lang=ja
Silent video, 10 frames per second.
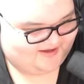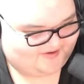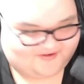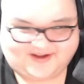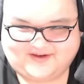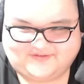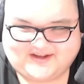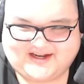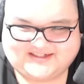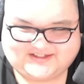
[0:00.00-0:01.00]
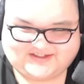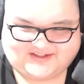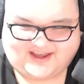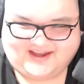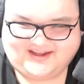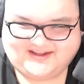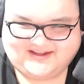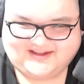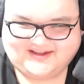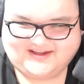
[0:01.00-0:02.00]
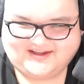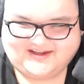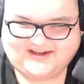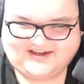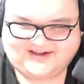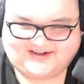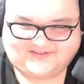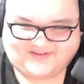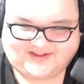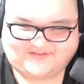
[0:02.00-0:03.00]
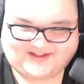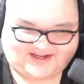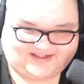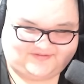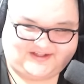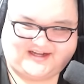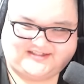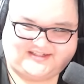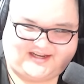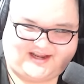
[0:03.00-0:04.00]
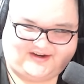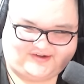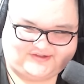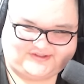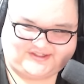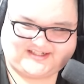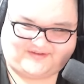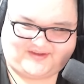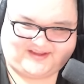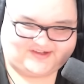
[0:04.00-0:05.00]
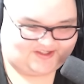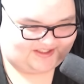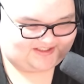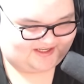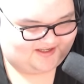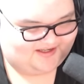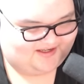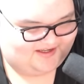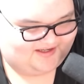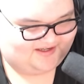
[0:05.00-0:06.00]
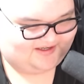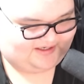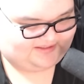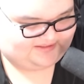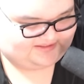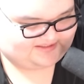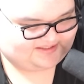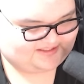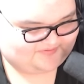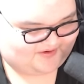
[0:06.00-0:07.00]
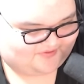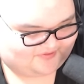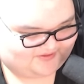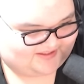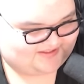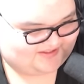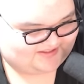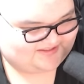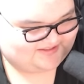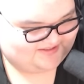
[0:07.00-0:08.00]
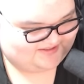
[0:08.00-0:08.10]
これがウィナーズ向け。これみんなウィナーズじゃない2日目行く人たちね。1日目残った人たち